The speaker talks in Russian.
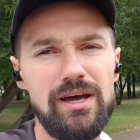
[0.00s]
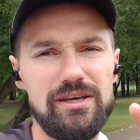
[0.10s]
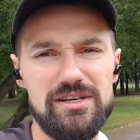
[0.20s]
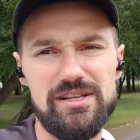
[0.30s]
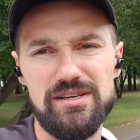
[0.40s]

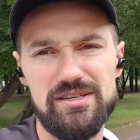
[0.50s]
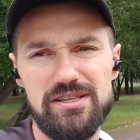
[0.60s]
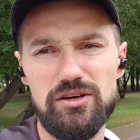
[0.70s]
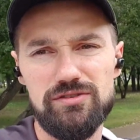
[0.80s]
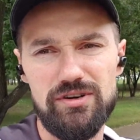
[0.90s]
Если
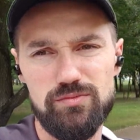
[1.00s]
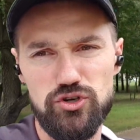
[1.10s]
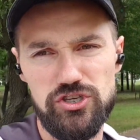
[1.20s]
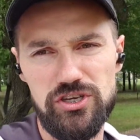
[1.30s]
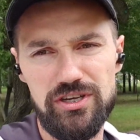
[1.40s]
осознаете
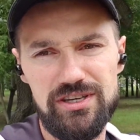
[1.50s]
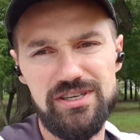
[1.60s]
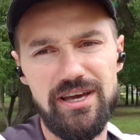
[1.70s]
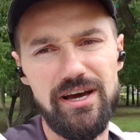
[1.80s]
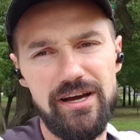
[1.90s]
возможности и
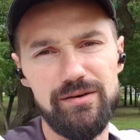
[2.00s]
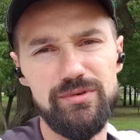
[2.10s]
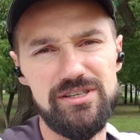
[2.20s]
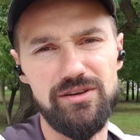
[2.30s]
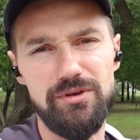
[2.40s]
риски,
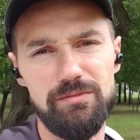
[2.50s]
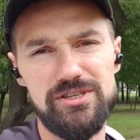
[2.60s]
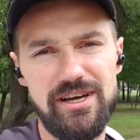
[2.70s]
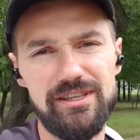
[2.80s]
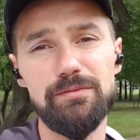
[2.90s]
мы с вами
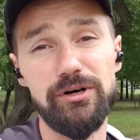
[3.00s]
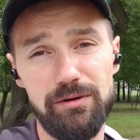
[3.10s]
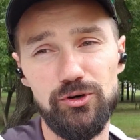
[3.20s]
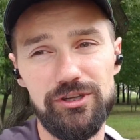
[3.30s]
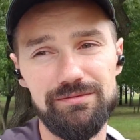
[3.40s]
обязательно
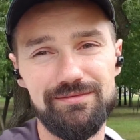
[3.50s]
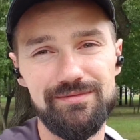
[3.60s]
поработаем.